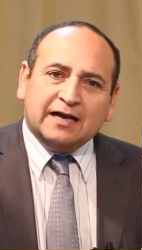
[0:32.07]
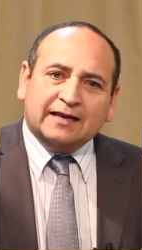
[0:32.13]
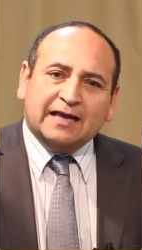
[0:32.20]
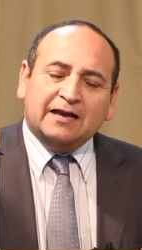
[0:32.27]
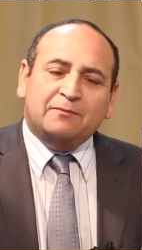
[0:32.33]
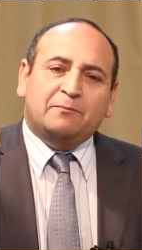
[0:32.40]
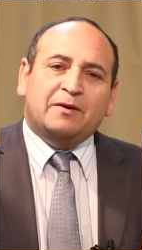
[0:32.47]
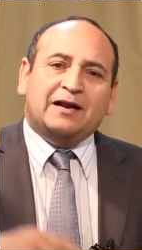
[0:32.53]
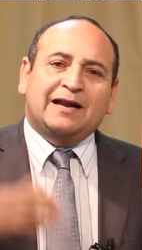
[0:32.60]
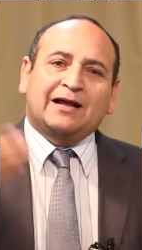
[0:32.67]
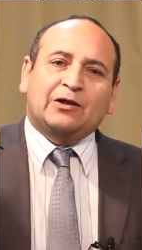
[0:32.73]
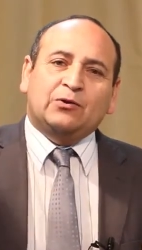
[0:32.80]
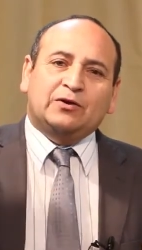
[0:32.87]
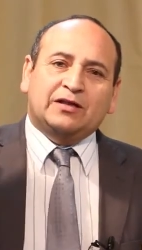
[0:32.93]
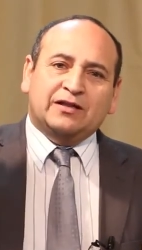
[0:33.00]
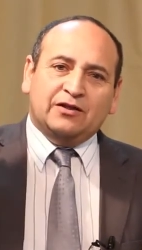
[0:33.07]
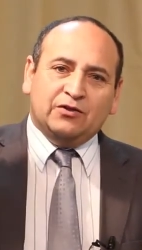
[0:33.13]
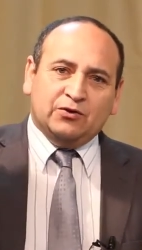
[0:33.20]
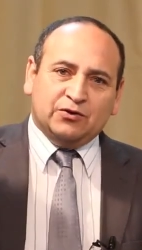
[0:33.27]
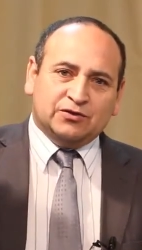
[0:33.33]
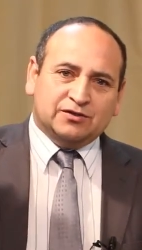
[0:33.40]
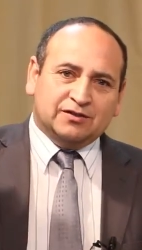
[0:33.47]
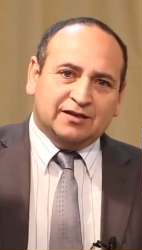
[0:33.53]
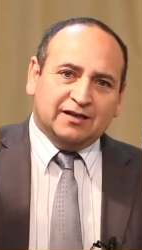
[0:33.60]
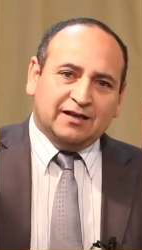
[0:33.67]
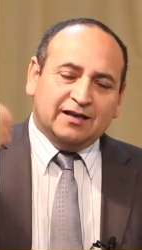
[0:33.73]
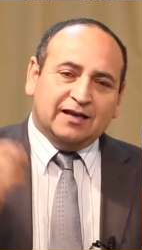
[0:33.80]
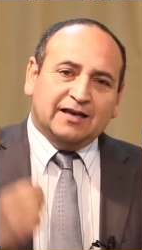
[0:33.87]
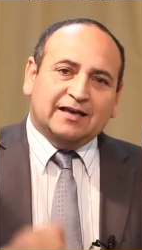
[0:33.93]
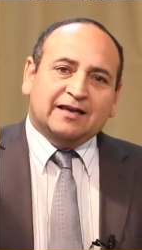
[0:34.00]
canal para la gloria de Dios?
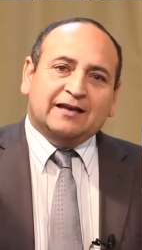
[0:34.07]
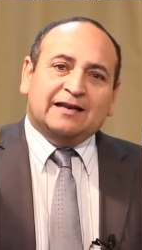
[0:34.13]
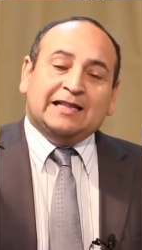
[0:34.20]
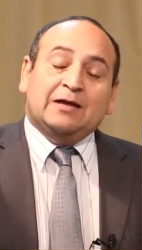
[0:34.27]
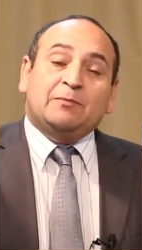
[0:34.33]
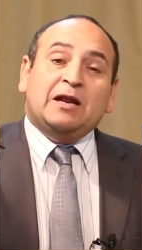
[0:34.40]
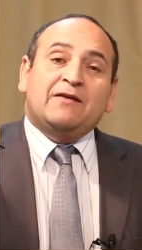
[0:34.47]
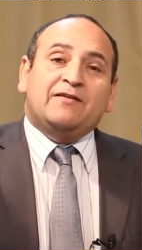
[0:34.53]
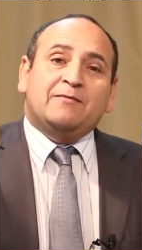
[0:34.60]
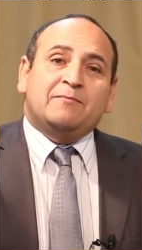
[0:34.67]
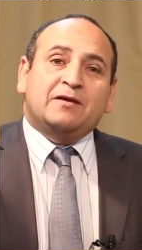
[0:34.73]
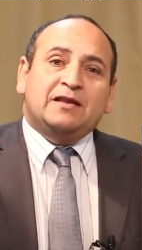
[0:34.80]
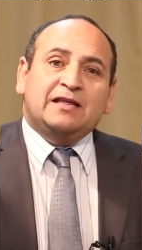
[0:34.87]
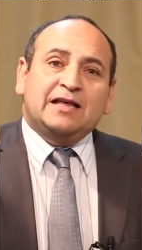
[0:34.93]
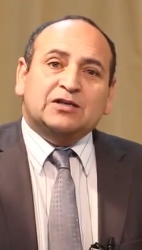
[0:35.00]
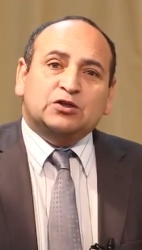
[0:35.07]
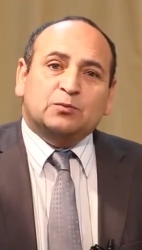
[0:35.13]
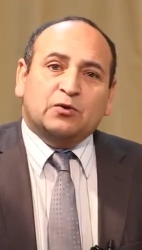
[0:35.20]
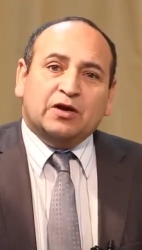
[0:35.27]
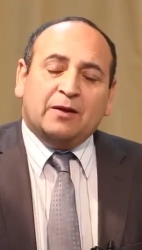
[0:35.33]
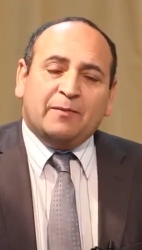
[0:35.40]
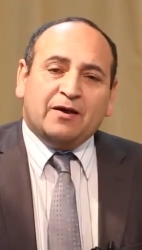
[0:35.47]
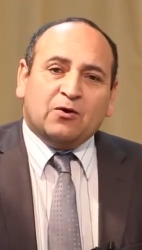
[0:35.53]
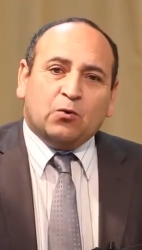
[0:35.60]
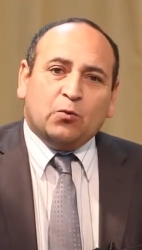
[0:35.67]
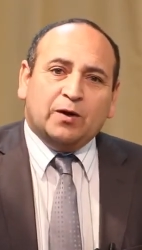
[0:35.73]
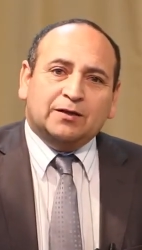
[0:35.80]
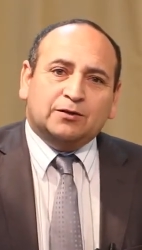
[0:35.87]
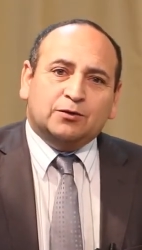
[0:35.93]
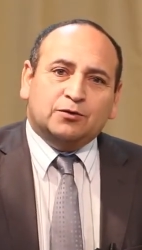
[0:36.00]
Les damos la bienvenida a su programa
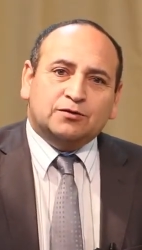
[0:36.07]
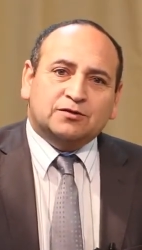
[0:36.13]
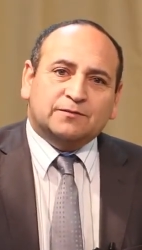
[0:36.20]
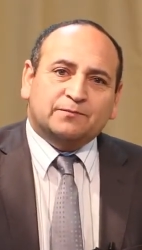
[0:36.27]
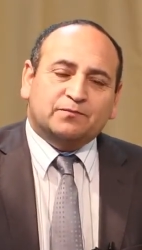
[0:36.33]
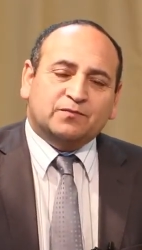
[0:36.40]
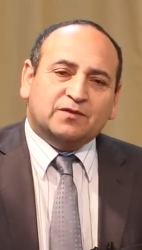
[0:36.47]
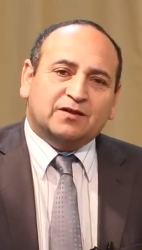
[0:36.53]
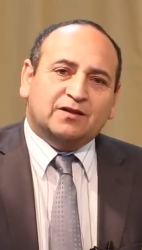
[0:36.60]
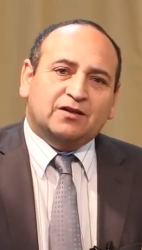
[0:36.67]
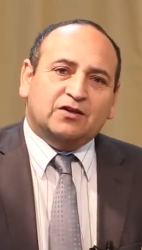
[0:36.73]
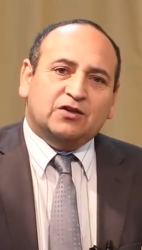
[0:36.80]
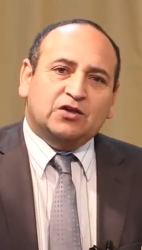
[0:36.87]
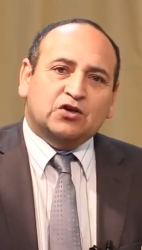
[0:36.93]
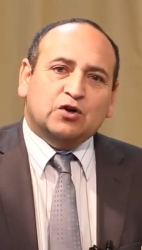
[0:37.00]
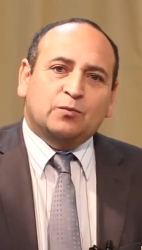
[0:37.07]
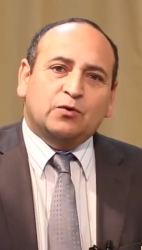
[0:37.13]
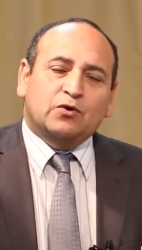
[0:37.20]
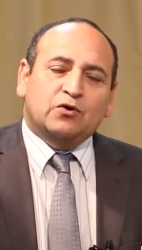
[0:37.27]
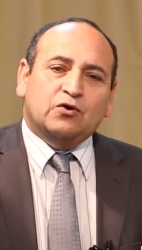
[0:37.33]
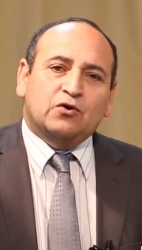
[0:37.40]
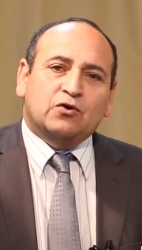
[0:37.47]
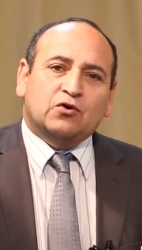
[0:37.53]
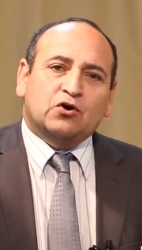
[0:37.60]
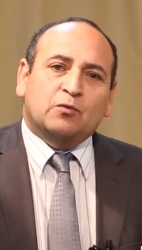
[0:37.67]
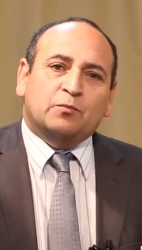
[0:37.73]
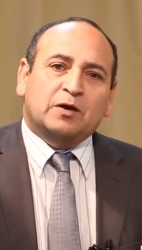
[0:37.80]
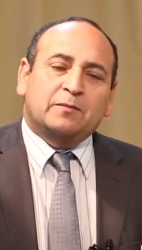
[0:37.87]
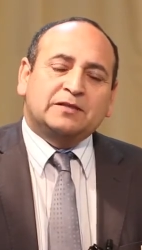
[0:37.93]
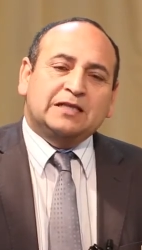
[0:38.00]
Encuentros y como
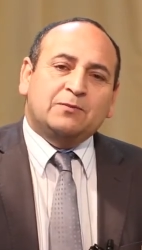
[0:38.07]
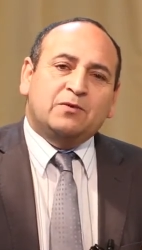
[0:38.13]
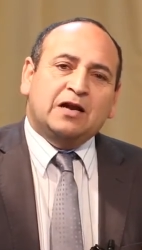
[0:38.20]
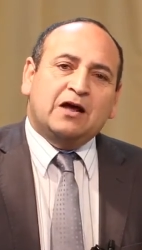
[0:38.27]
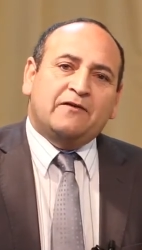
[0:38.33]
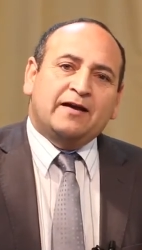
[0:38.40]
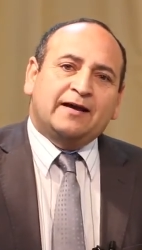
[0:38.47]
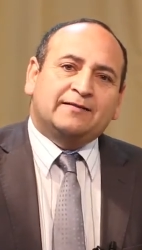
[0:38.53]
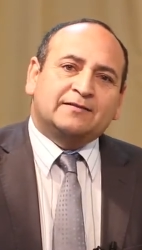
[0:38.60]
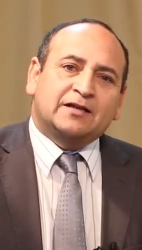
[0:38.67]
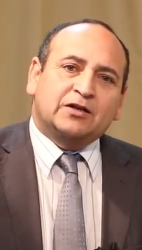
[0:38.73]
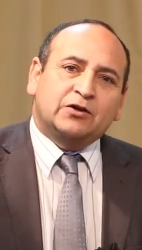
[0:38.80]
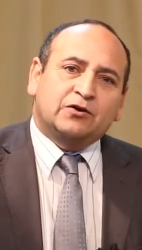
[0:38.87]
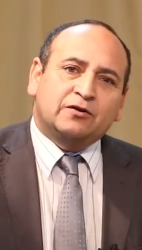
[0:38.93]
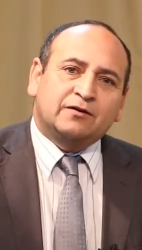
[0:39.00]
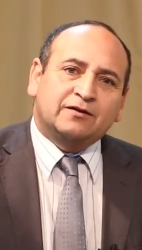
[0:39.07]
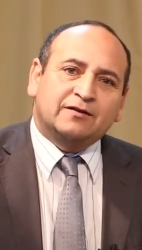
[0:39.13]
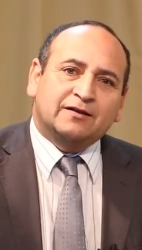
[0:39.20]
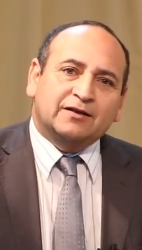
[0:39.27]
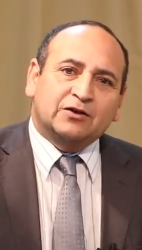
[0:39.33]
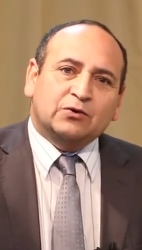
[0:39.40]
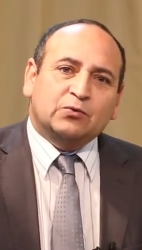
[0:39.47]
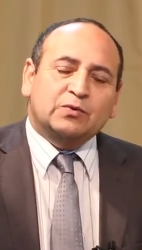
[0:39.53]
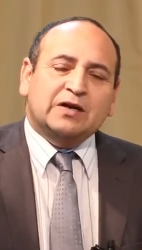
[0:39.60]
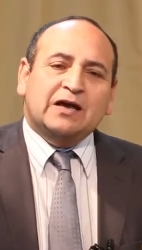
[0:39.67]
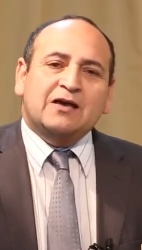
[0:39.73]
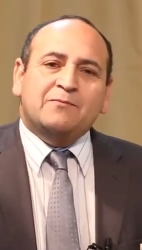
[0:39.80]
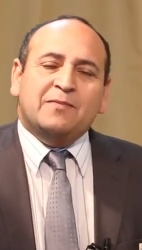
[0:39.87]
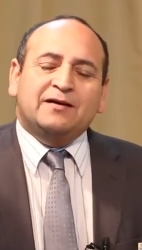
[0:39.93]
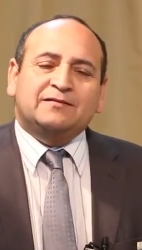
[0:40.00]
comprometimos la vez anterior, una
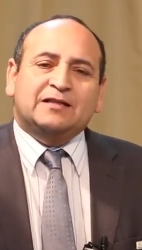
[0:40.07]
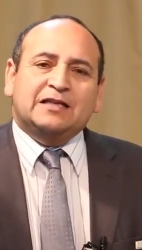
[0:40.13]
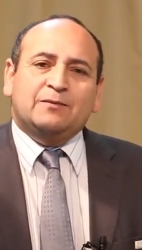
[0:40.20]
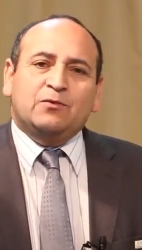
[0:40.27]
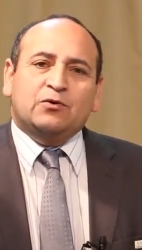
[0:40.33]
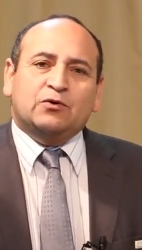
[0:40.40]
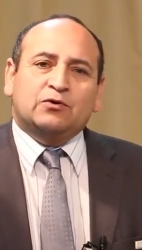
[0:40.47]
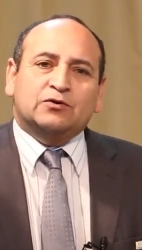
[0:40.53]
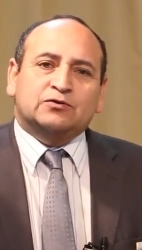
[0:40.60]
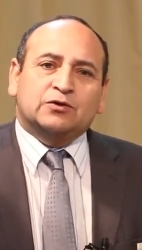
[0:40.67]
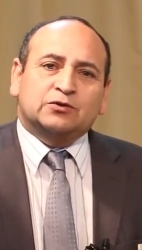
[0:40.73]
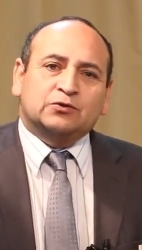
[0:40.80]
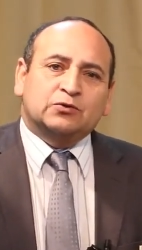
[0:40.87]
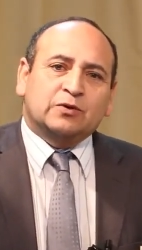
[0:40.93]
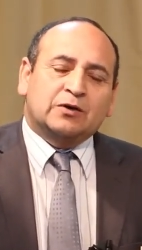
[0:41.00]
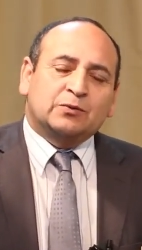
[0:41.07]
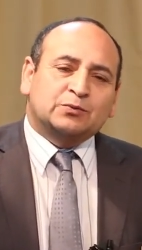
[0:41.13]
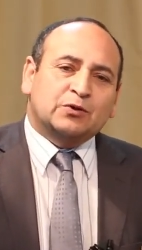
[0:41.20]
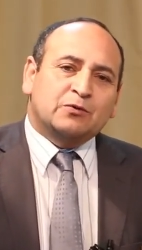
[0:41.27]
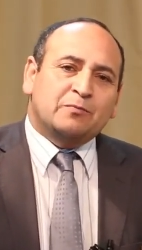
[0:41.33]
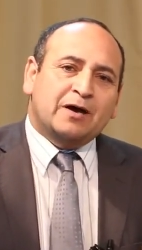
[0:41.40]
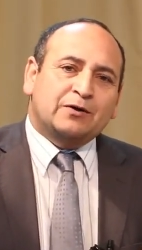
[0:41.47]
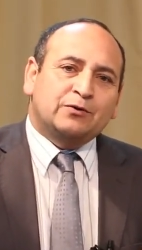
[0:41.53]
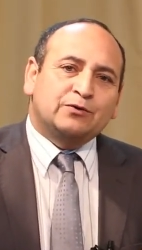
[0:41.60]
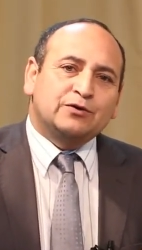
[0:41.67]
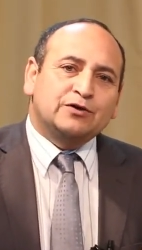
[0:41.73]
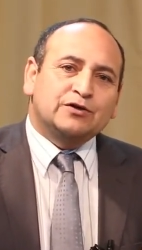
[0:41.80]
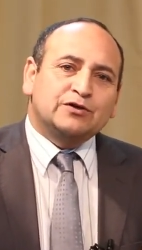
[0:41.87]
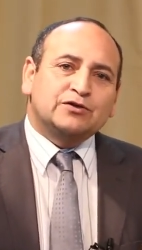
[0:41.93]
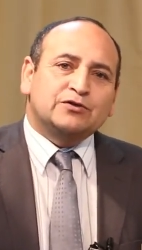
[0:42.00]
vez más tenemos con nosotros a nuestro hermano
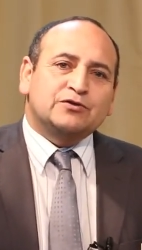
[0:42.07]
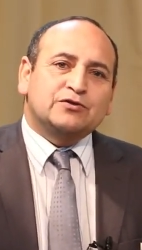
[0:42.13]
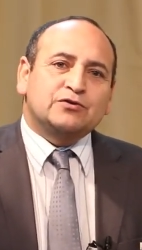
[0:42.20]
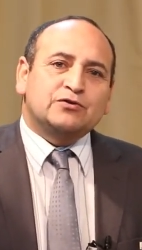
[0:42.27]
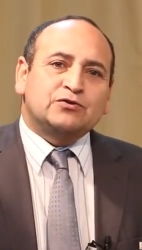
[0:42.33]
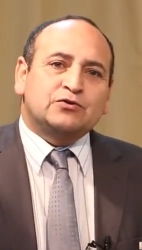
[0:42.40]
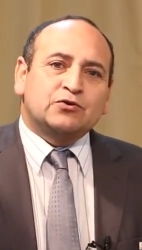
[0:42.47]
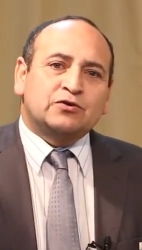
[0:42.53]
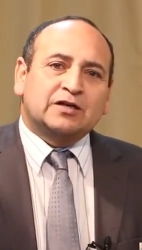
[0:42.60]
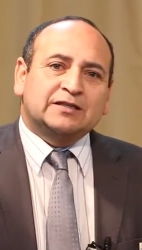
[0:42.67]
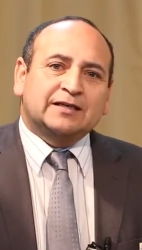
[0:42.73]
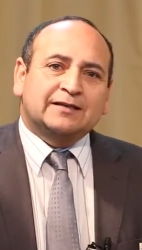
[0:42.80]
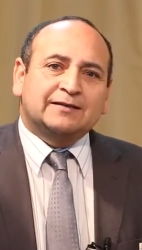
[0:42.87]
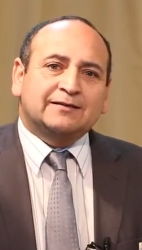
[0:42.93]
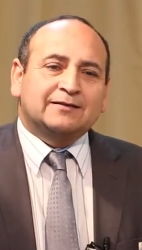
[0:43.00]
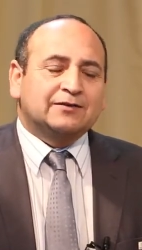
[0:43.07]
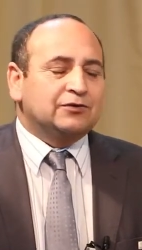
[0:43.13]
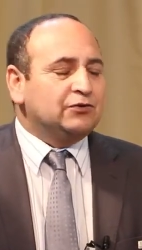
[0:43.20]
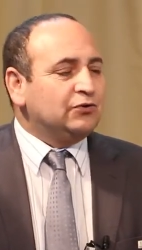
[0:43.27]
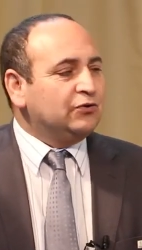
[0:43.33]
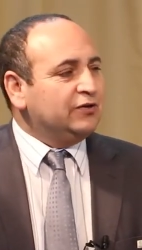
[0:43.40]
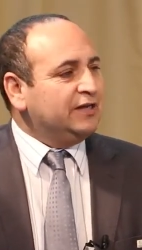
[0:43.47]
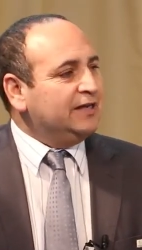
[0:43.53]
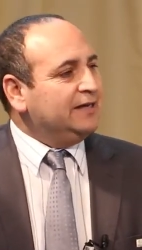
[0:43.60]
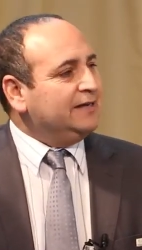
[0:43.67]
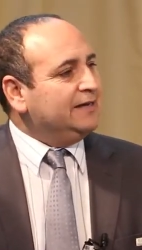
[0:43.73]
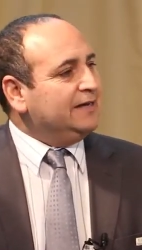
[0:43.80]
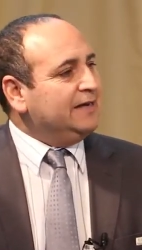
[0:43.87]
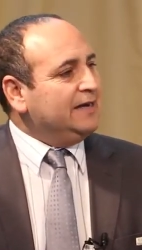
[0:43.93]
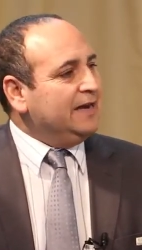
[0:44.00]
Jonathan Oriel
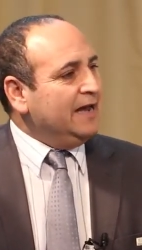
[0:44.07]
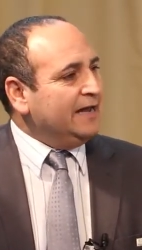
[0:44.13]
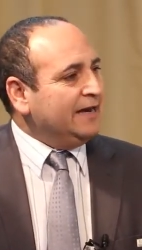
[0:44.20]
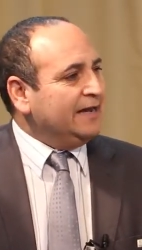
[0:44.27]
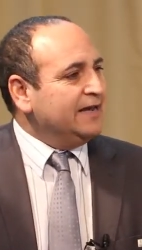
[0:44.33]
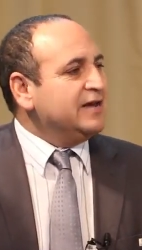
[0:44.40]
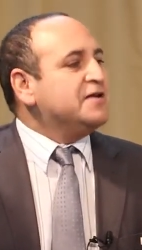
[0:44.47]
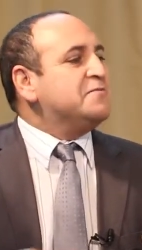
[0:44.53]
Lara.